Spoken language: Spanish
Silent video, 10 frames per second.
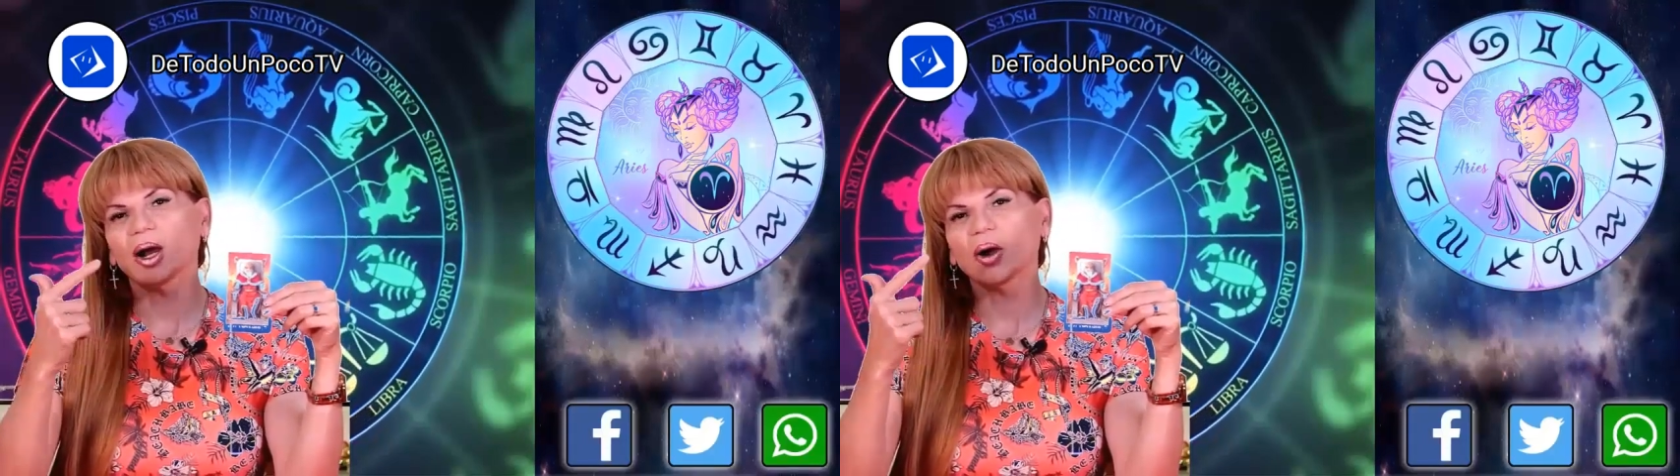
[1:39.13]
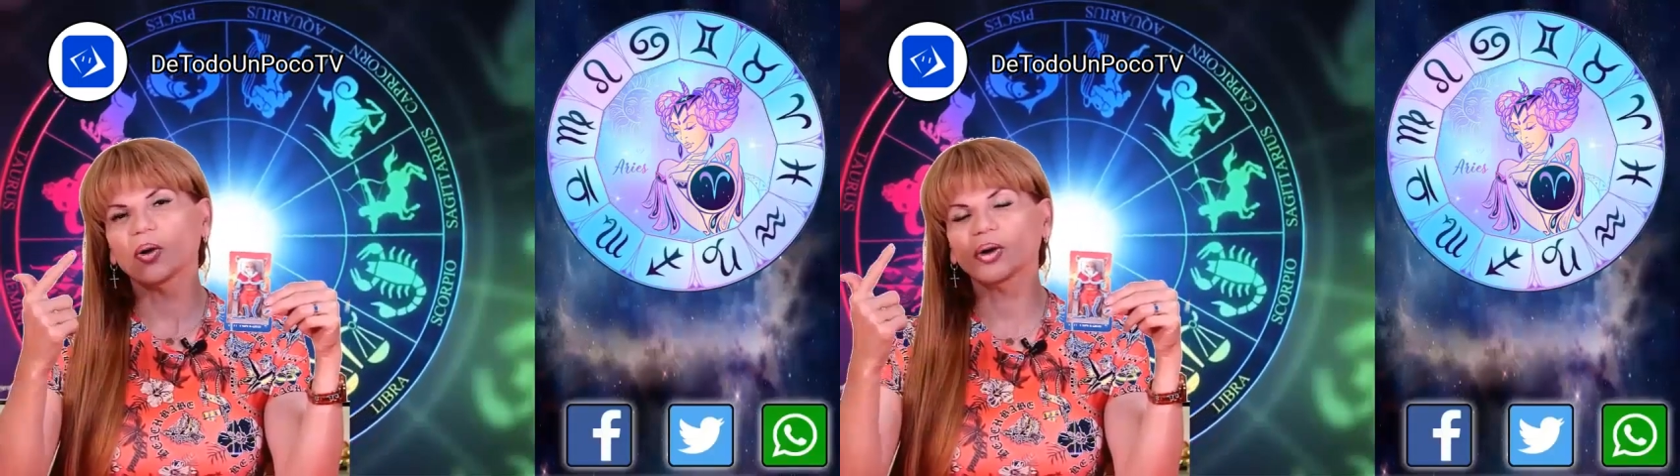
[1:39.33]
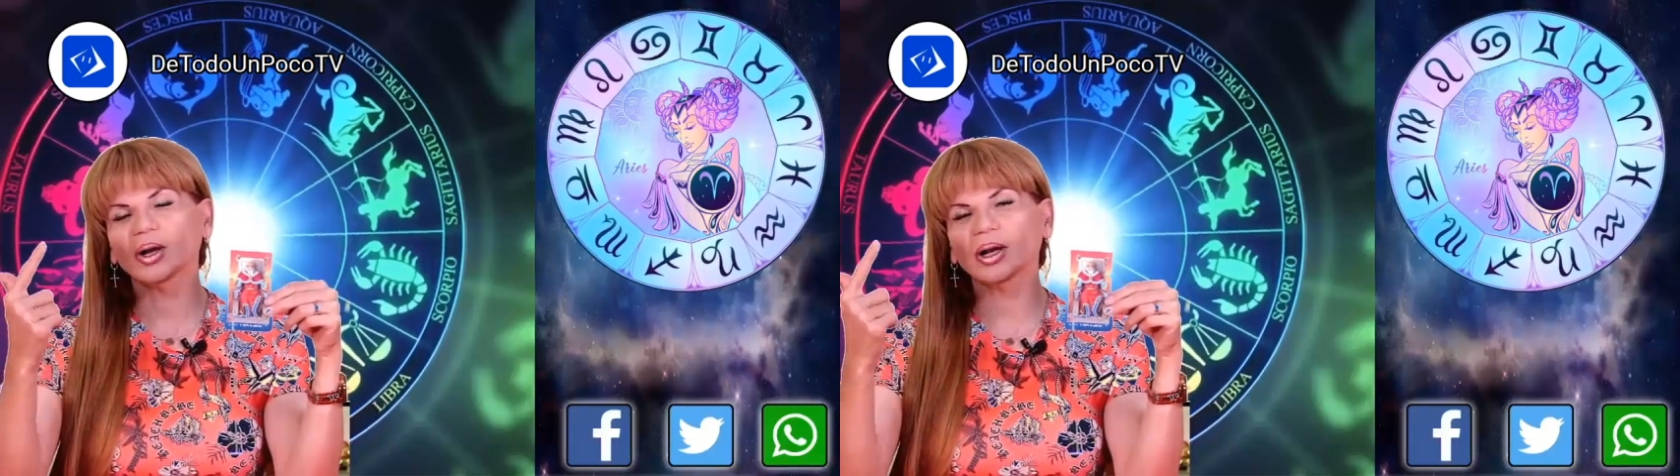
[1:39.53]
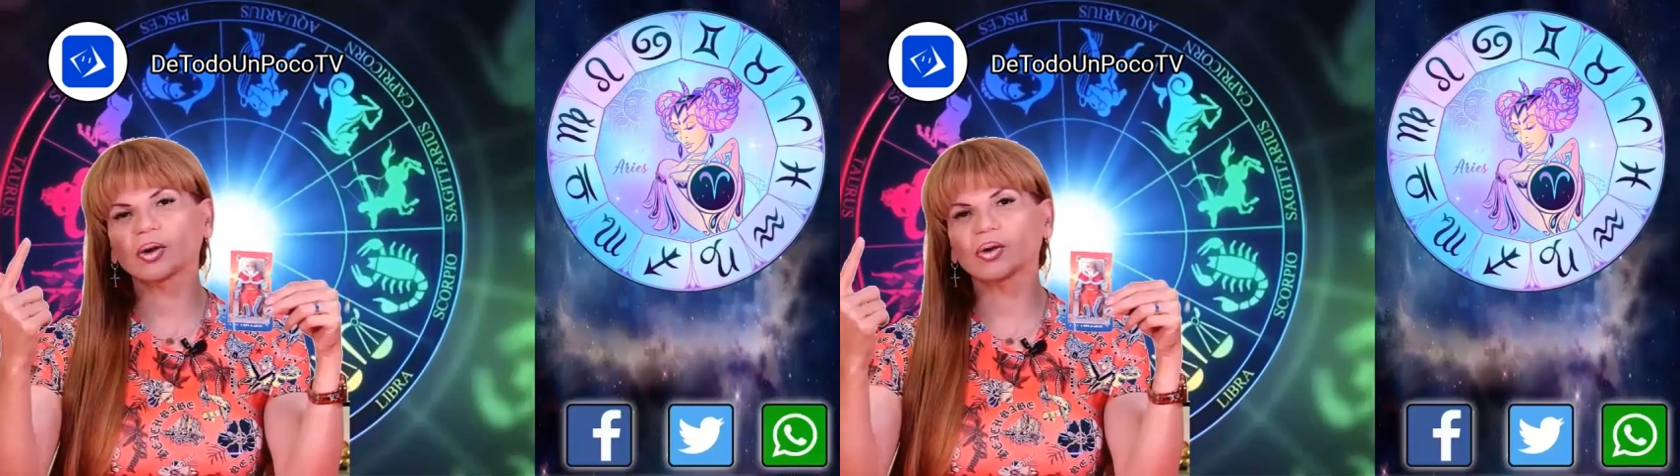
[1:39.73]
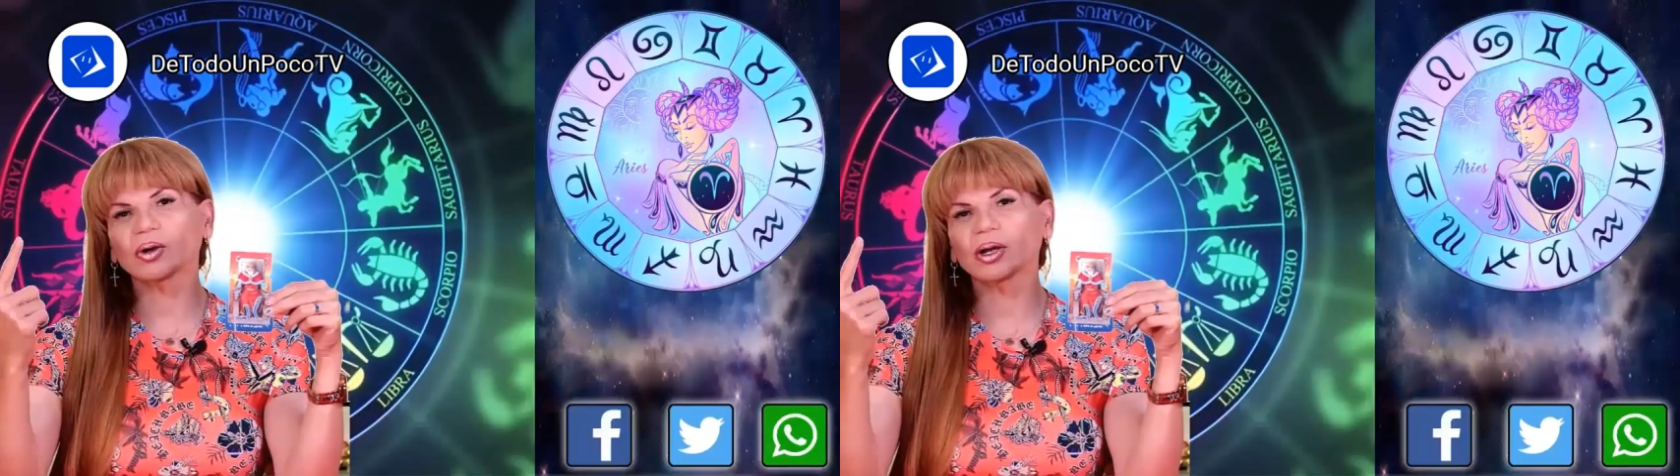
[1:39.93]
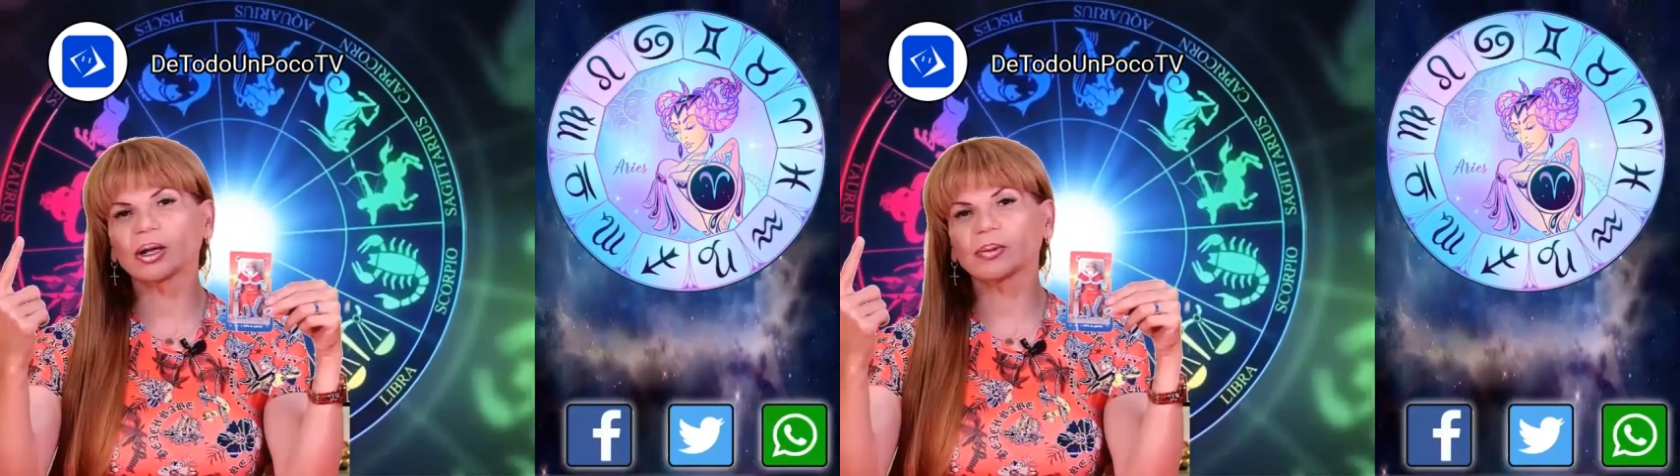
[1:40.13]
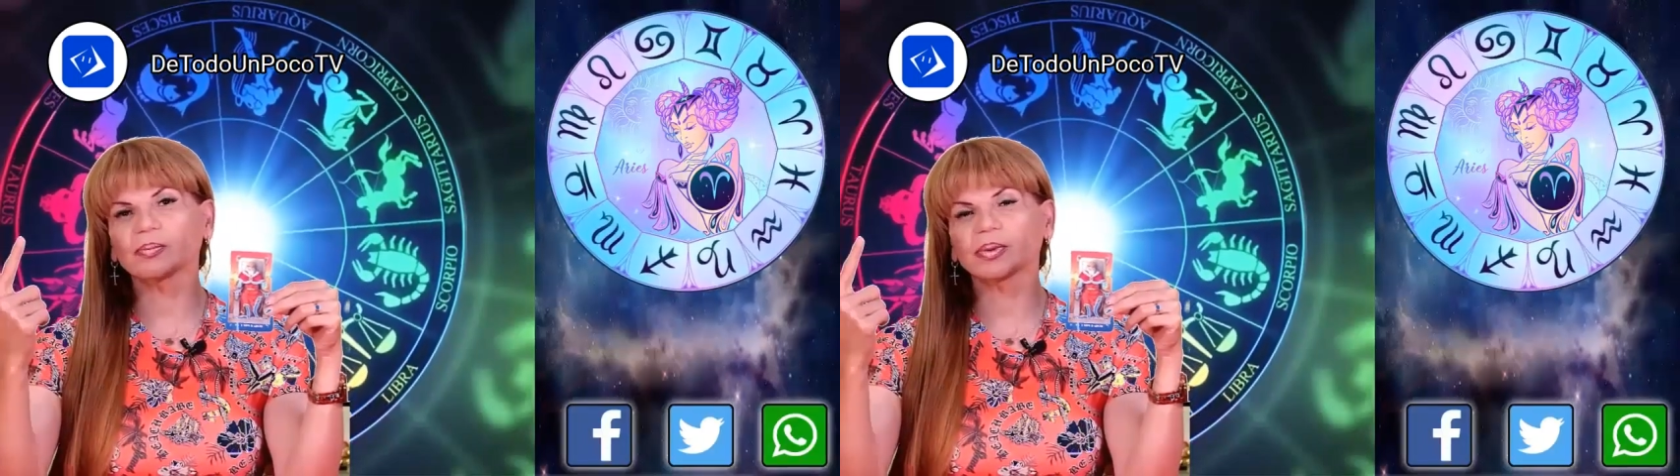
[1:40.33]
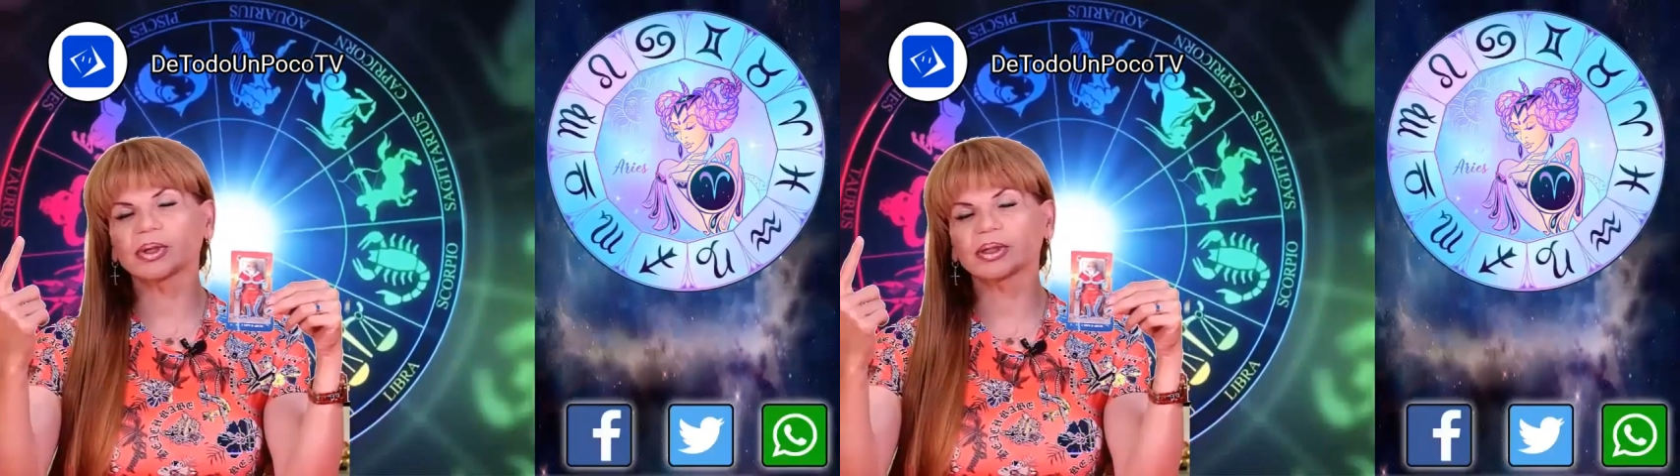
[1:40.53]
la persona con la que sales,